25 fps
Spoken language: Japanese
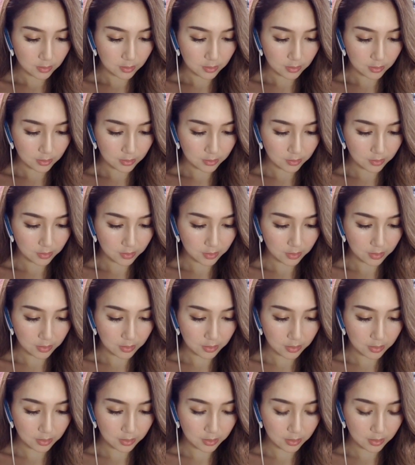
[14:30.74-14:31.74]
はい、
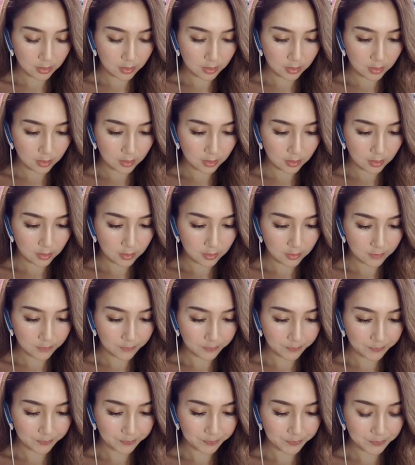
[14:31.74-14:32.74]
オッケー。
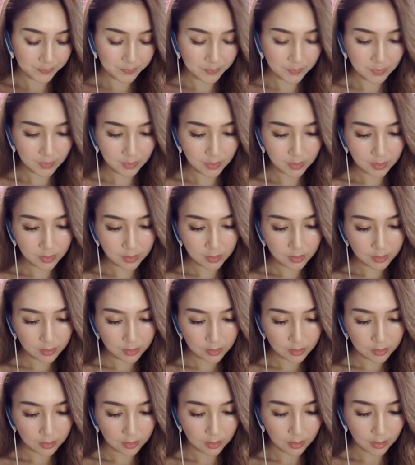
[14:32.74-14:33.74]

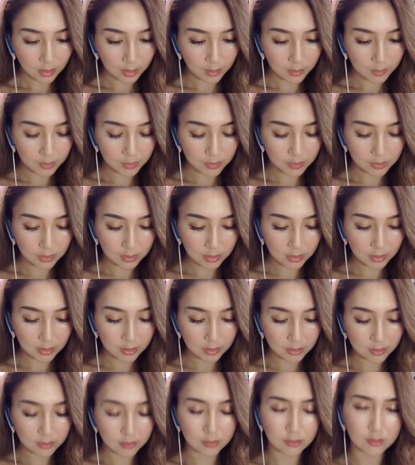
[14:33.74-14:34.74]
はい、ボス
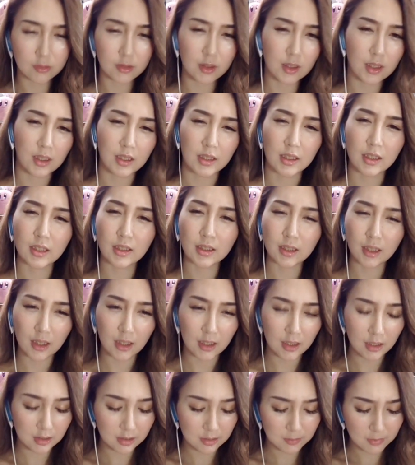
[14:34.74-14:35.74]
です。うわ、いい
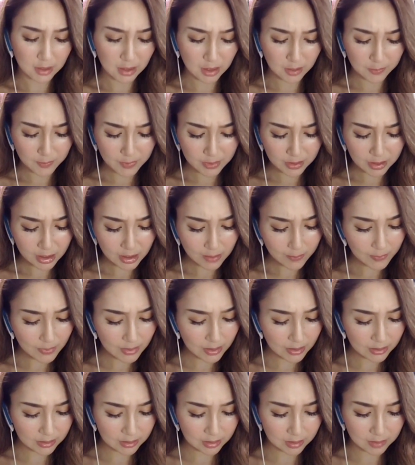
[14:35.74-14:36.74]
ね。あとはアッペチャな
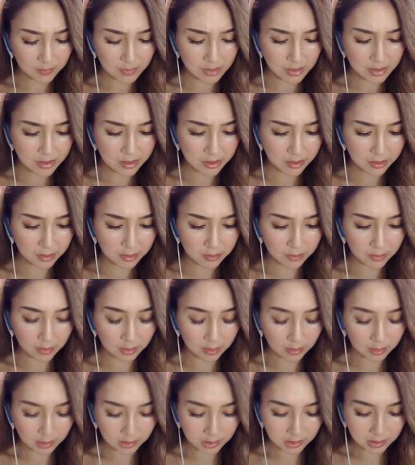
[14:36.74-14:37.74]
パーティーめっちゃいい
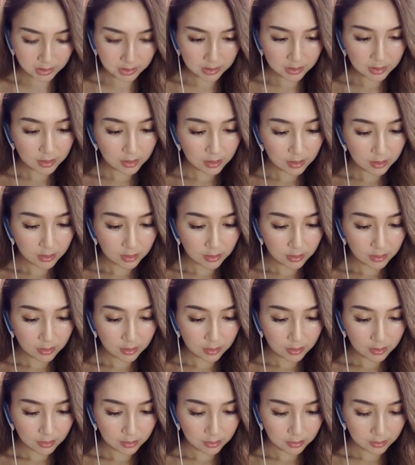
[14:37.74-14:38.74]
わ。
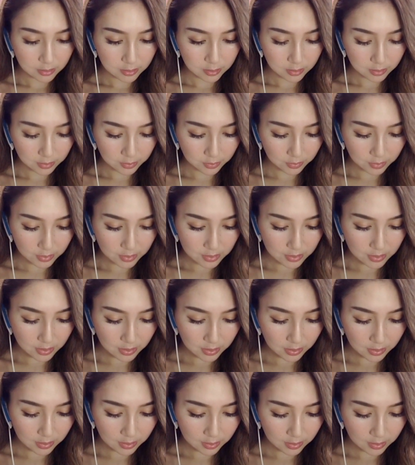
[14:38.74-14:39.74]
あ、そういう感じ。い
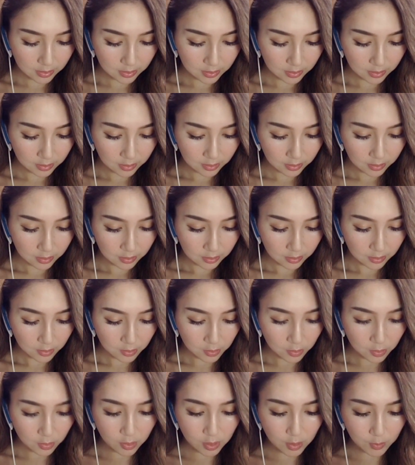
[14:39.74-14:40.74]
や、
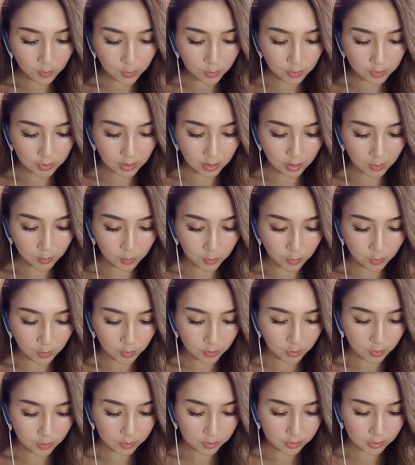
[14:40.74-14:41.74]
ここはもうさ、もう
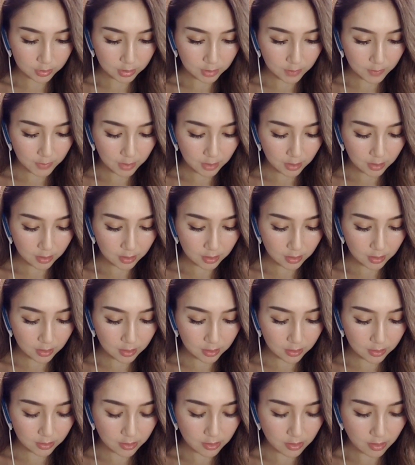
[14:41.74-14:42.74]
畳みか
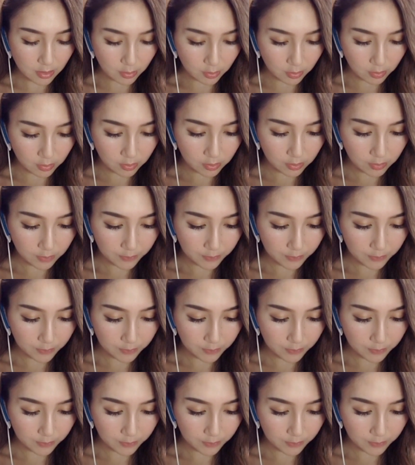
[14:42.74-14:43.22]
けちゃおう。